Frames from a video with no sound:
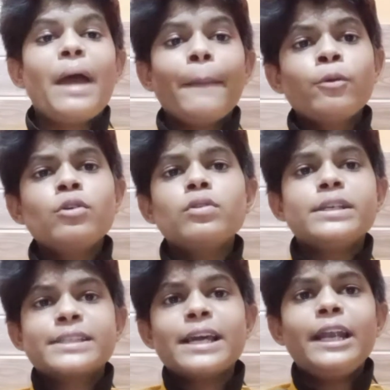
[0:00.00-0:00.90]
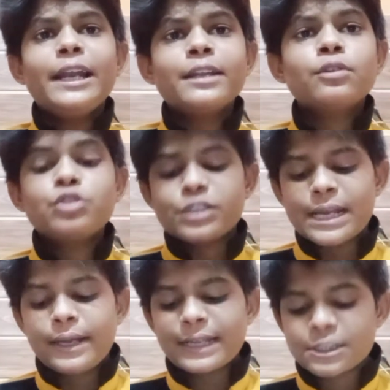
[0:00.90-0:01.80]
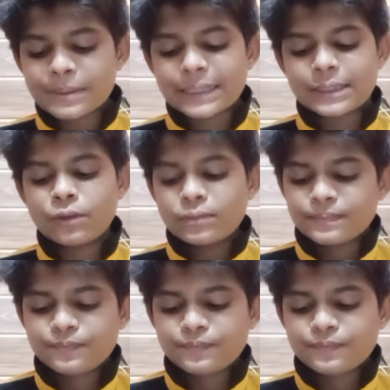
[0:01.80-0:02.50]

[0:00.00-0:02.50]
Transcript: मैं आपको इसके रिलेटेड कुछ सेंटेंस बताता हूँ